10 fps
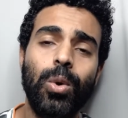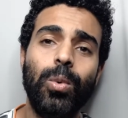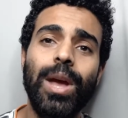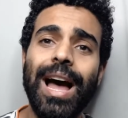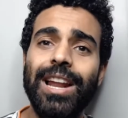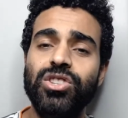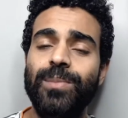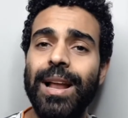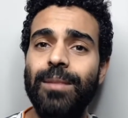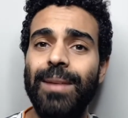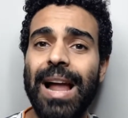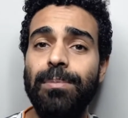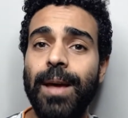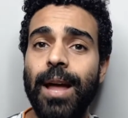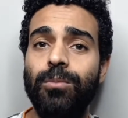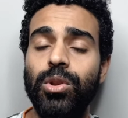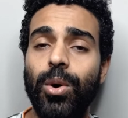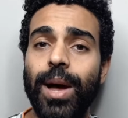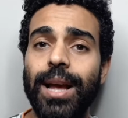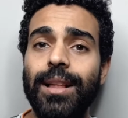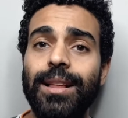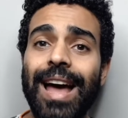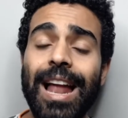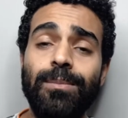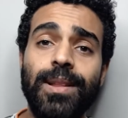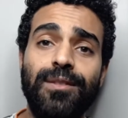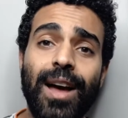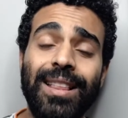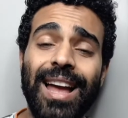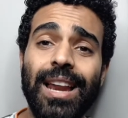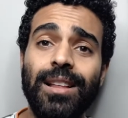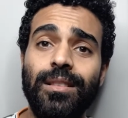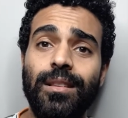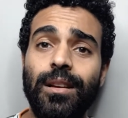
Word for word: وعلى شمال الملعب كان متواجد كقلب دفاع ثالث